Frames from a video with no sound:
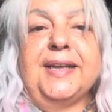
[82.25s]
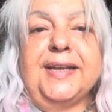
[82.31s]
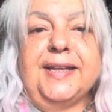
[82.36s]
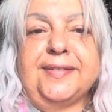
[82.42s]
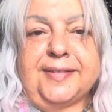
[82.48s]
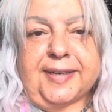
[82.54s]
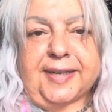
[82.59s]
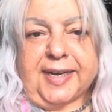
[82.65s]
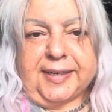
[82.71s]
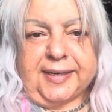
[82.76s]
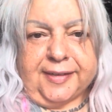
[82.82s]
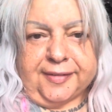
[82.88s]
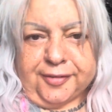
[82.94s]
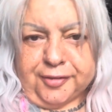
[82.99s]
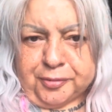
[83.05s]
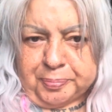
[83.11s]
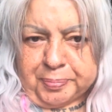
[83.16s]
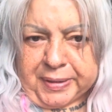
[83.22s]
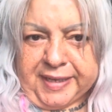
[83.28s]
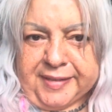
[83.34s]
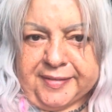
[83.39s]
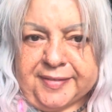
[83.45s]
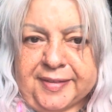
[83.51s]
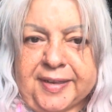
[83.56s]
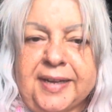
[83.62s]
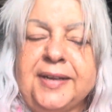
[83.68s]
sarà una
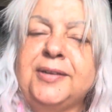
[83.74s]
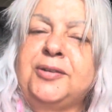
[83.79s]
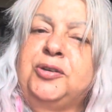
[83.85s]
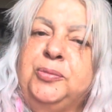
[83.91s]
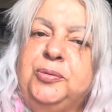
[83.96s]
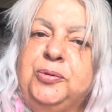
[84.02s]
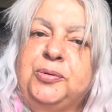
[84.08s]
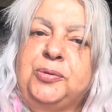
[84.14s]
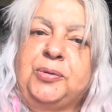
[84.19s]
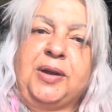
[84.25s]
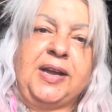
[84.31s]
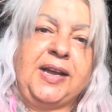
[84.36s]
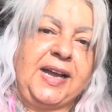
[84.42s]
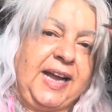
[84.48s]
sorpresa comunque